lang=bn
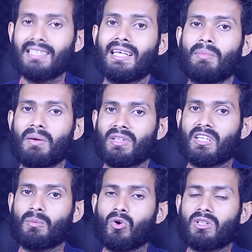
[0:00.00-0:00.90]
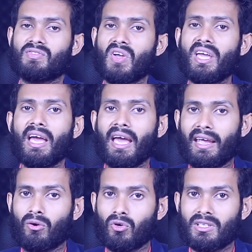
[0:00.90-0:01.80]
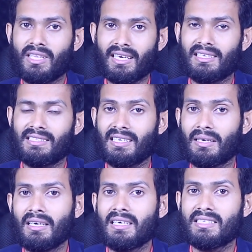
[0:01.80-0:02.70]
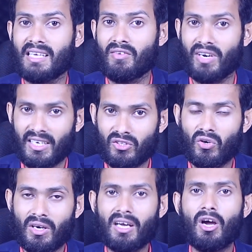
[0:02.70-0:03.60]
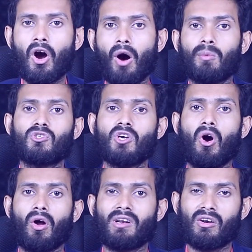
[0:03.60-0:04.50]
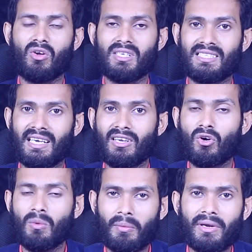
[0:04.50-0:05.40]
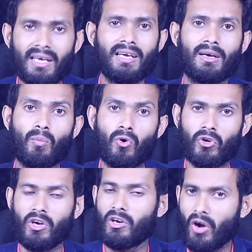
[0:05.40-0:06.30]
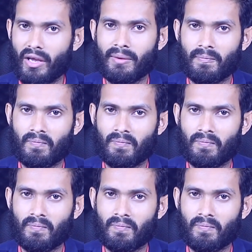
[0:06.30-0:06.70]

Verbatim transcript: তাই আমি আপনাদের বলতে চাই এই ক্ষতি থেকে নিজেকে সেভ রাখতে হলে অবশ্যই অন্যান্য স্টাইলে ঘুমাবেন ভুট হয়ে নয়